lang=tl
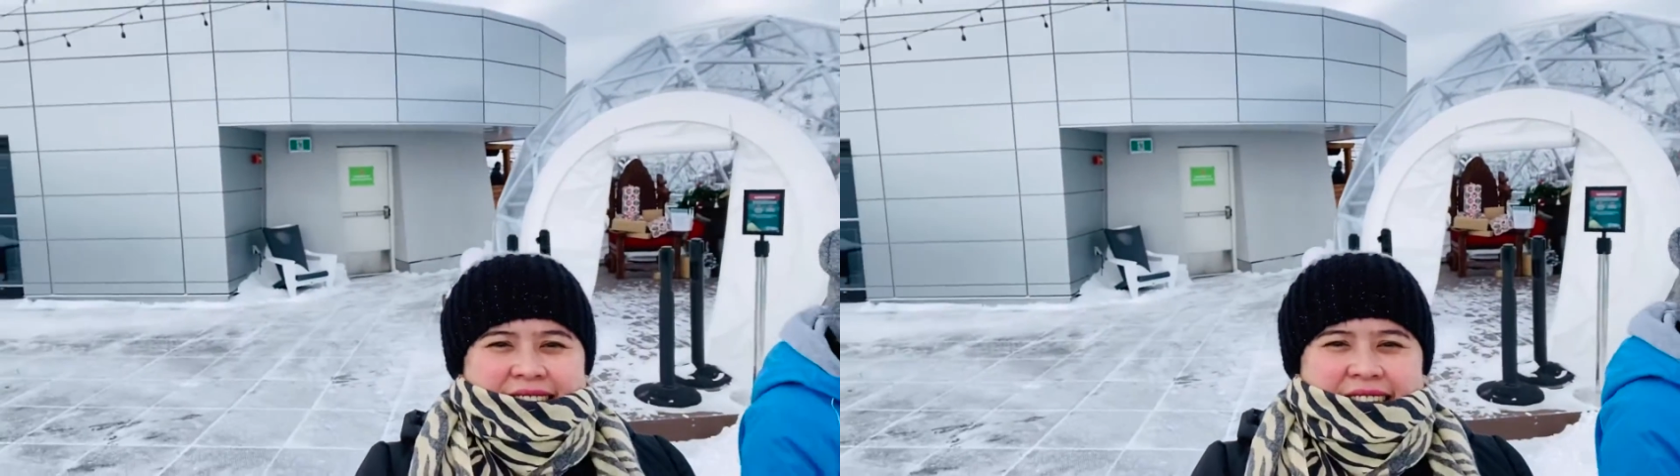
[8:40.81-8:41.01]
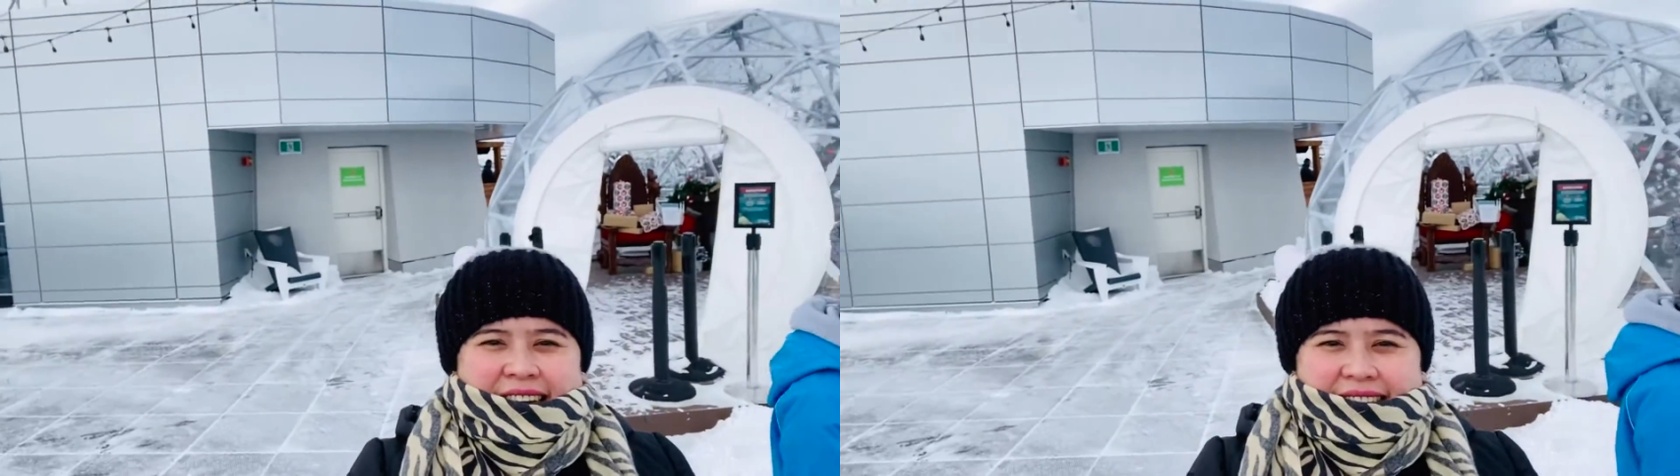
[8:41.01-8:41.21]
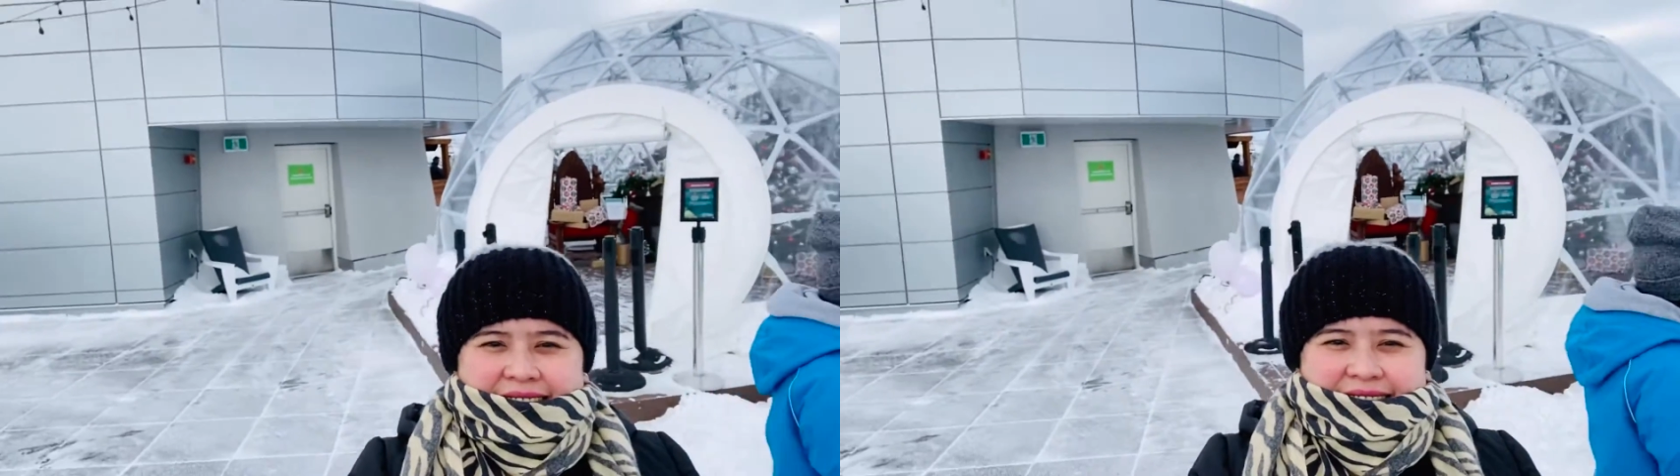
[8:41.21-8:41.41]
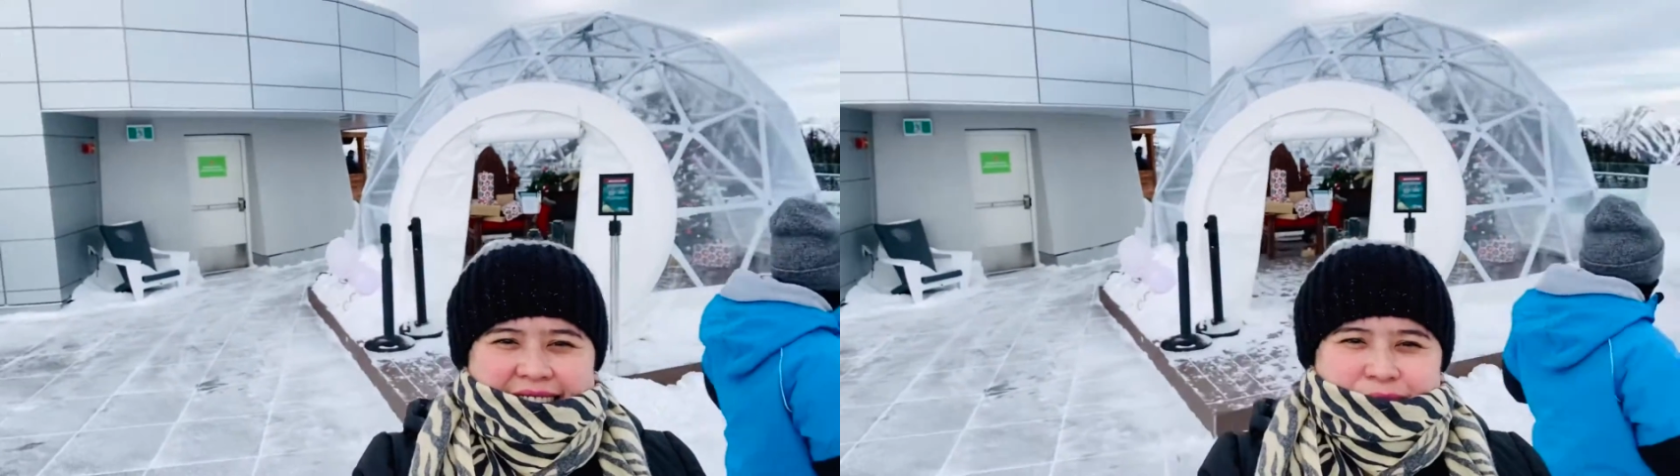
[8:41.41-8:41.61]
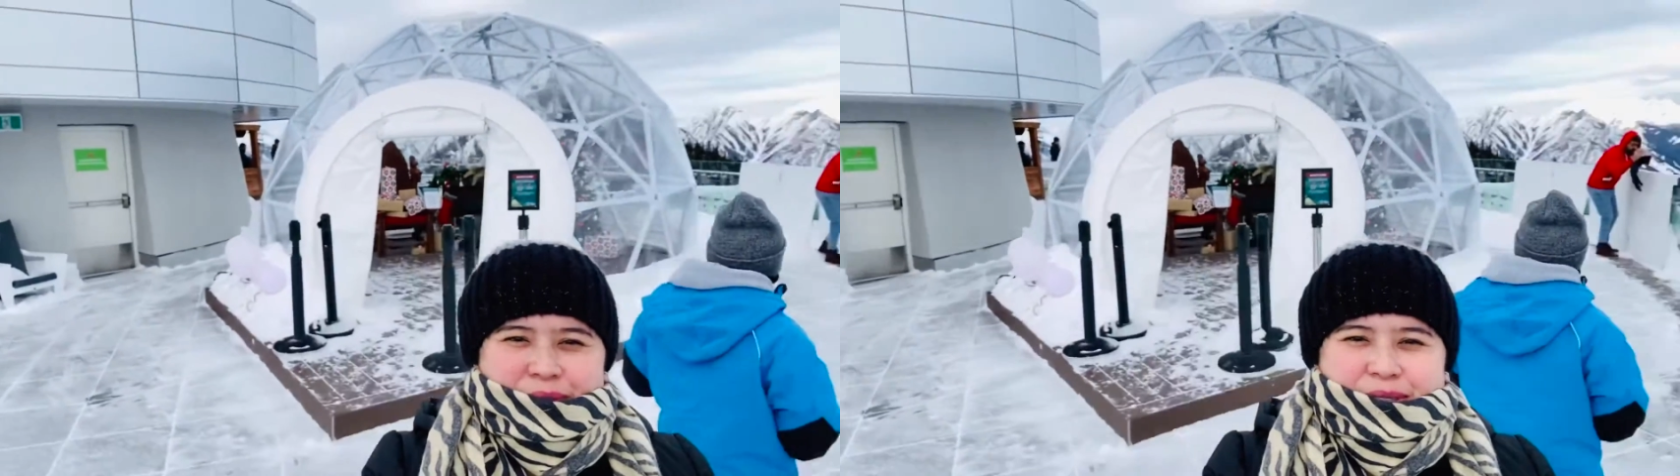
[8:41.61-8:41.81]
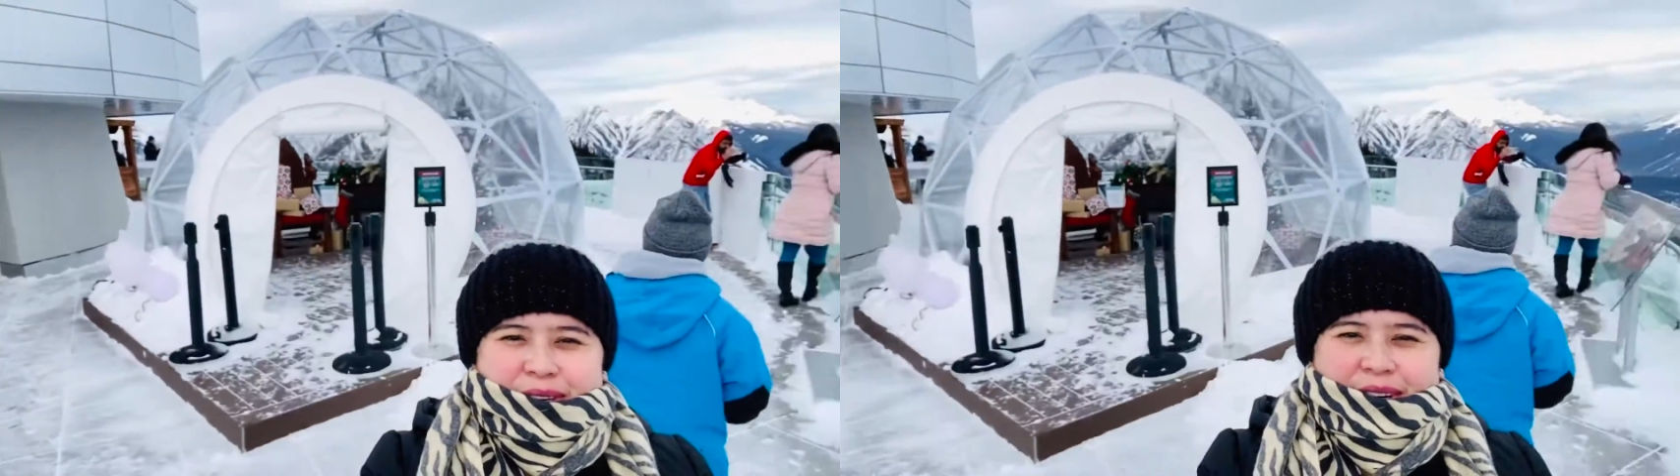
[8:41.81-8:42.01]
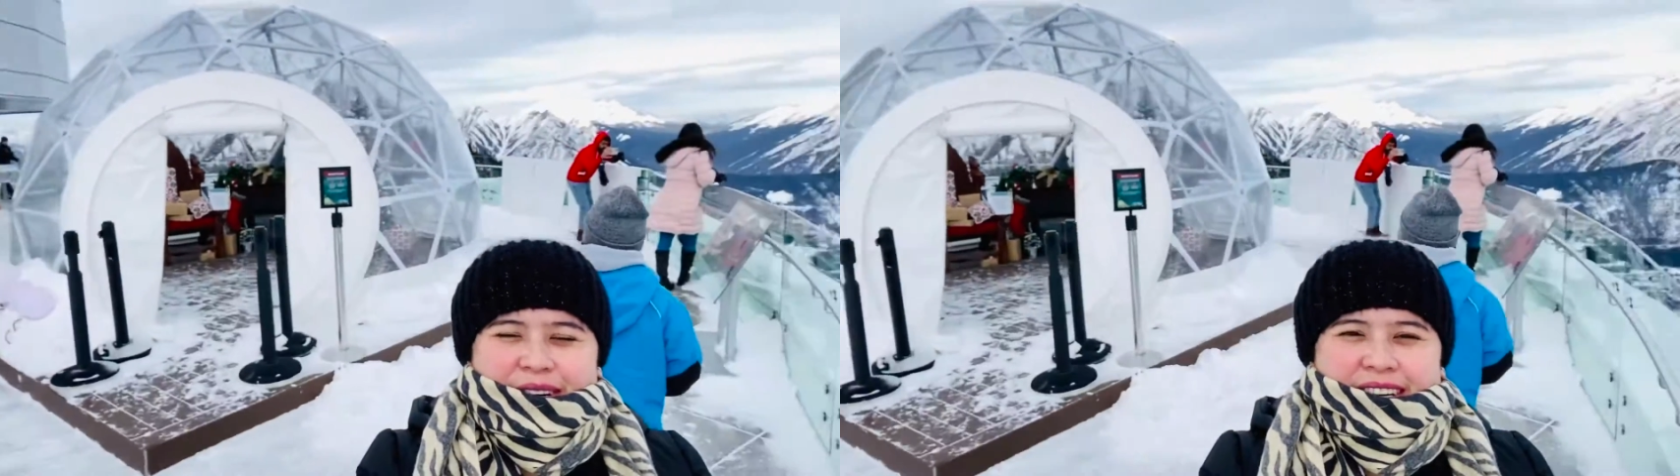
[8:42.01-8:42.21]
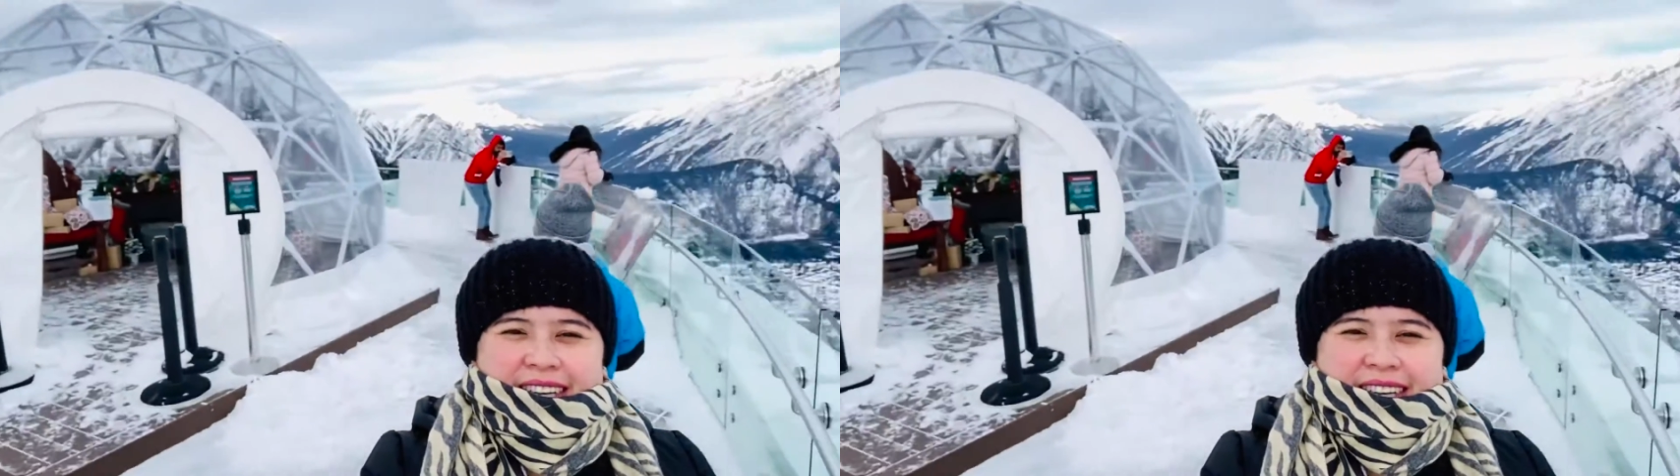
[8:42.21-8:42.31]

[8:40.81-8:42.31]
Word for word: taas ng bundok.